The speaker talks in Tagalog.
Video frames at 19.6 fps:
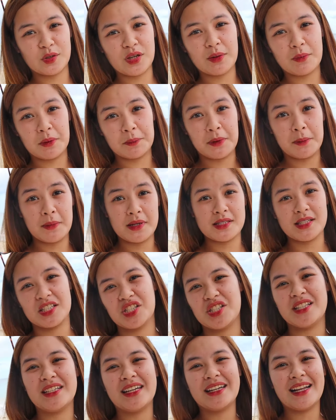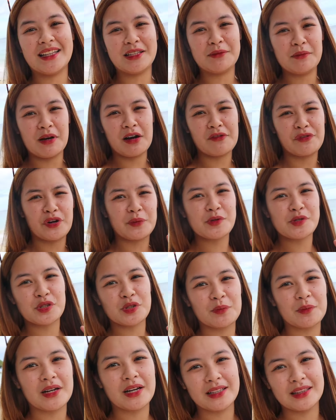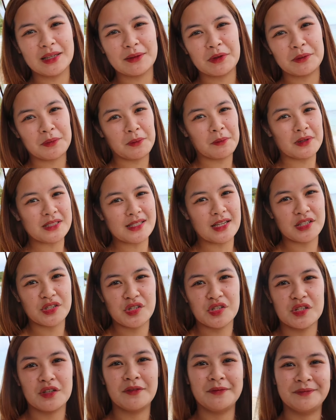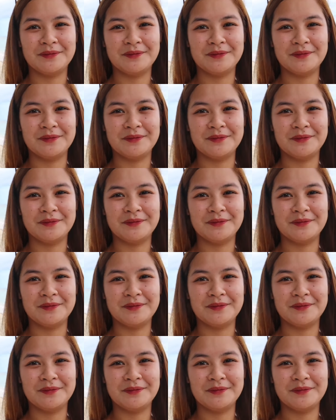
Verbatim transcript: So yan, magpamassage. Tingnan natin mga farmers kung maganda magpamassage.